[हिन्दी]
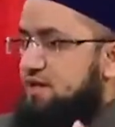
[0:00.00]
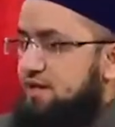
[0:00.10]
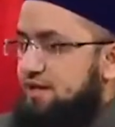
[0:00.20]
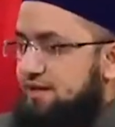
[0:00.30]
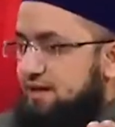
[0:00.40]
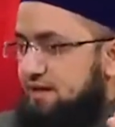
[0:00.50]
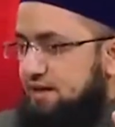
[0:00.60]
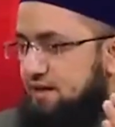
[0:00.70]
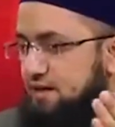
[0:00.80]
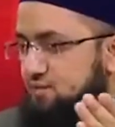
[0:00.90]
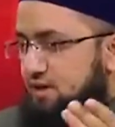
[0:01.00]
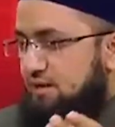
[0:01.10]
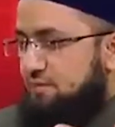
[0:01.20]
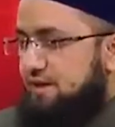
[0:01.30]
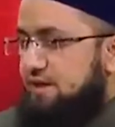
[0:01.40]
लेकिन यहाँ अल्लाह
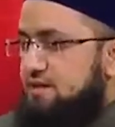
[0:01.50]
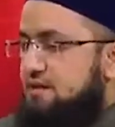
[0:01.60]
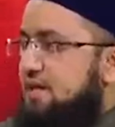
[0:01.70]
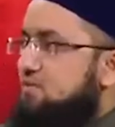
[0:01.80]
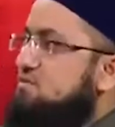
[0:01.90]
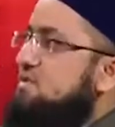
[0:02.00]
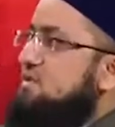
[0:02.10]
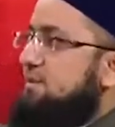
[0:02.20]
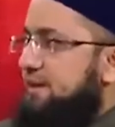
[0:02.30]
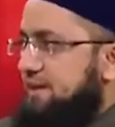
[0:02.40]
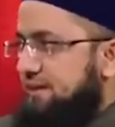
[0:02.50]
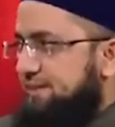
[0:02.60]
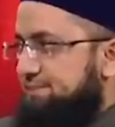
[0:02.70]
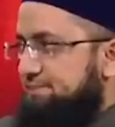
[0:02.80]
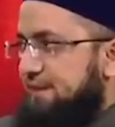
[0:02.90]
रबालमीन की रज़ा है तो उसने सब्र करना
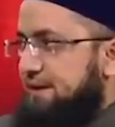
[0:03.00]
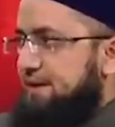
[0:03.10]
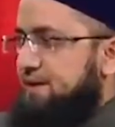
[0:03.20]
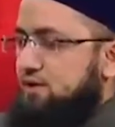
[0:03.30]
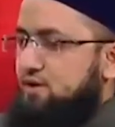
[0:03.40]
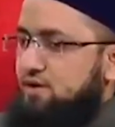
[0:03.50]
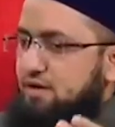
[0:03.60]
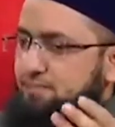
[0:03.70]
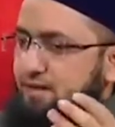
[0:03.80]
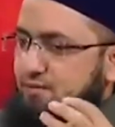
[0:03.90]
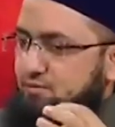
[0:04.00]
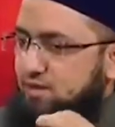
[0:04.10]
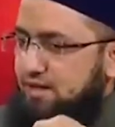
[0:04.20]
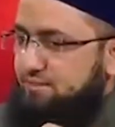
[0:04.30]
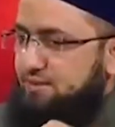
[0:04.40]
है सही और अपने आप को
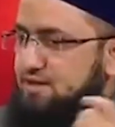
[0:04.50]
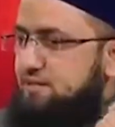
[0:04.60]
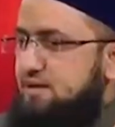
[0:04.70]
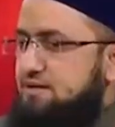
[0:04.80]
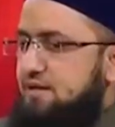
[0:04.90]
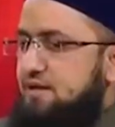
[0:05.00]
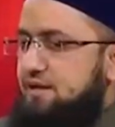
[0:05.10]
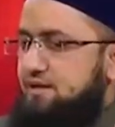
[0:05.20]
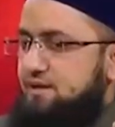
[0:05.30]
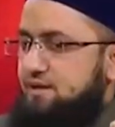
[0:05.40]
खाने पीने से बाज रखना है